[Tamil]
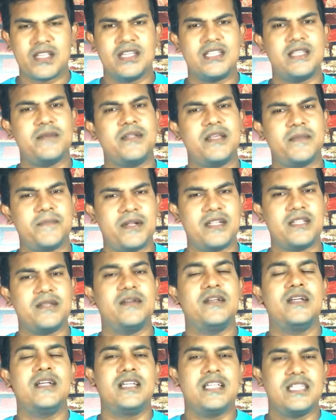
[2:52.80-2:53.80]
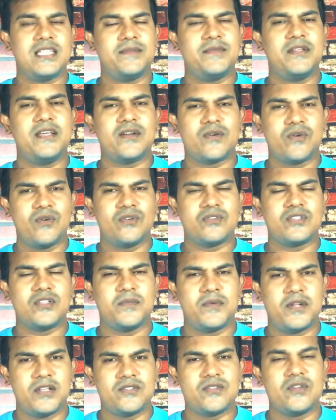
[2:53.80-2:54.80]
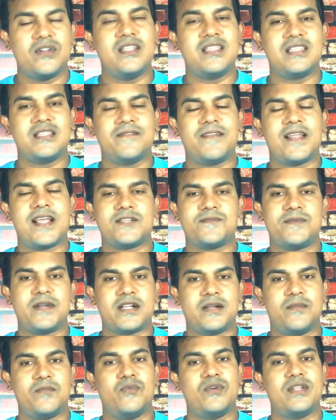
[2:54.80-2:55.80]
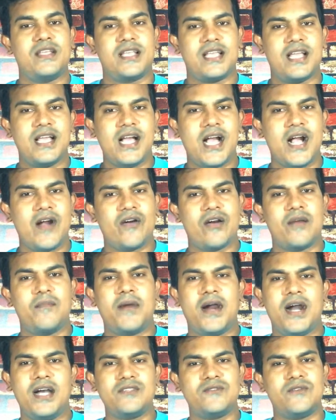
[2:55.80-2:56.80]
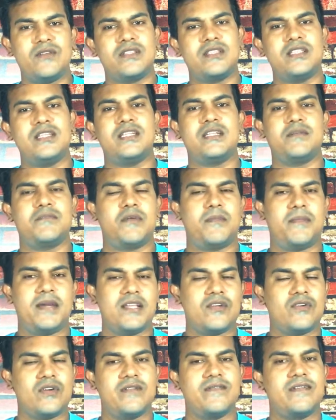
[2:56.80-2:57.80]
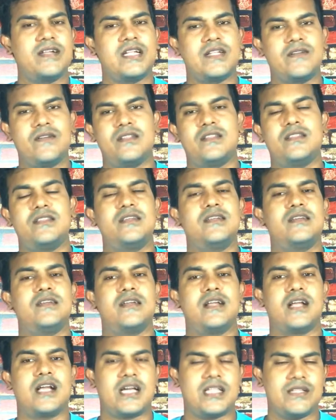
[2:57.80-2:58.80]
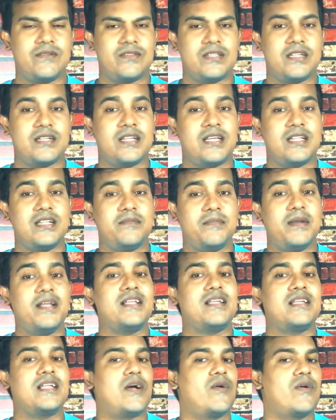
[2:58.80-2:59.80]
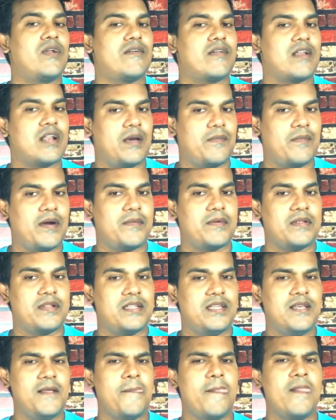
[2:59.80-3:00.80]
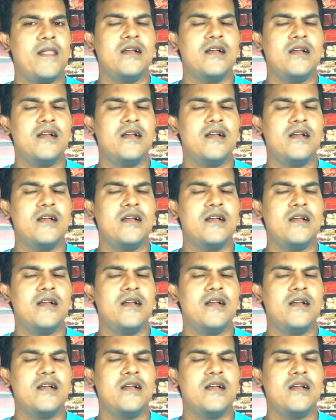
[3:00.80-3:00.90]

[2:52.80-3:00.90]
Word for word: இதை அப்படியே பண்ணி இது அப்படியே க்ளோஸ் அப்பில் சொல்லி இந்த ஃப்ளாஷ்பேக்கை முடிக்க அவங்க பாஸ் வந்து நம்ம மைக்கோட வீட்டுக்கு வந்து கதவு தட்டாரு மைக் நான் வேணா வரலாமா அப்படின்னு